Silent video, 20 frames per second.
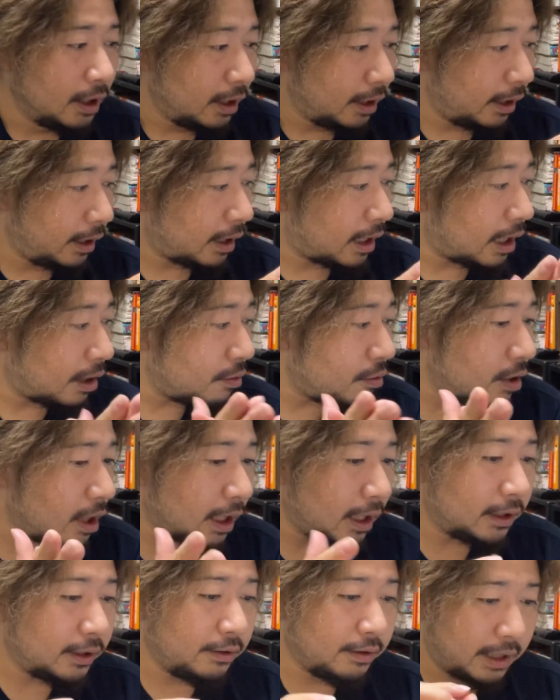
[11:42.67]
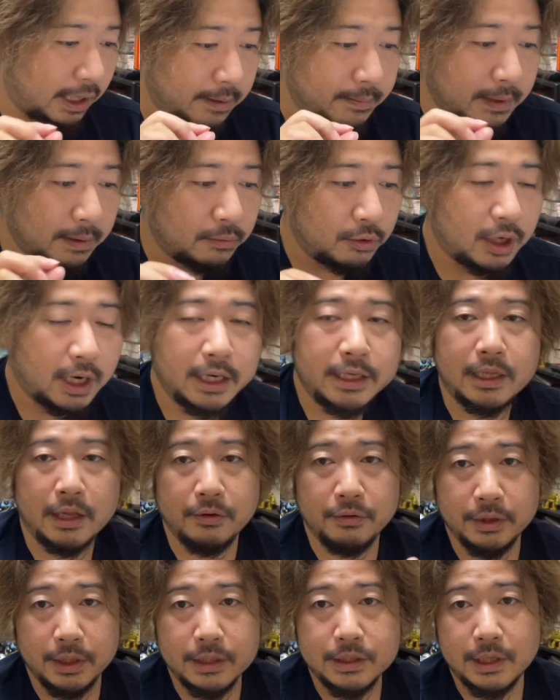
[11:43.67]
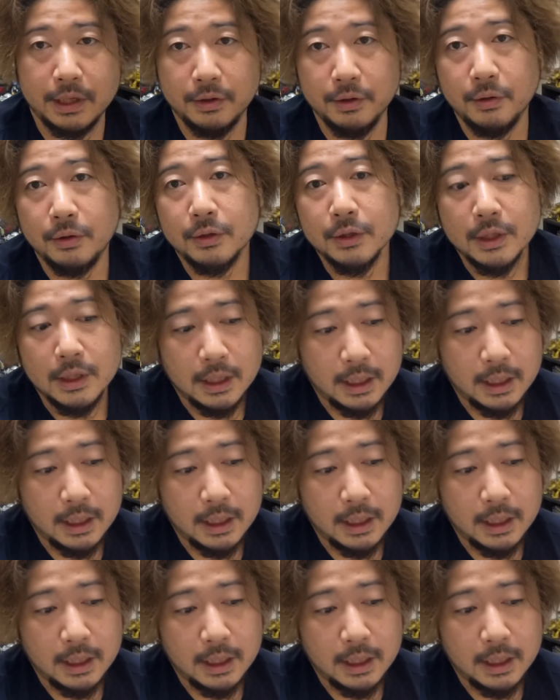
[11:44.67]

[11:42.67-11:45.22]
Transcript: えー、書こうかなっていうか、今もう書いてるんですけど、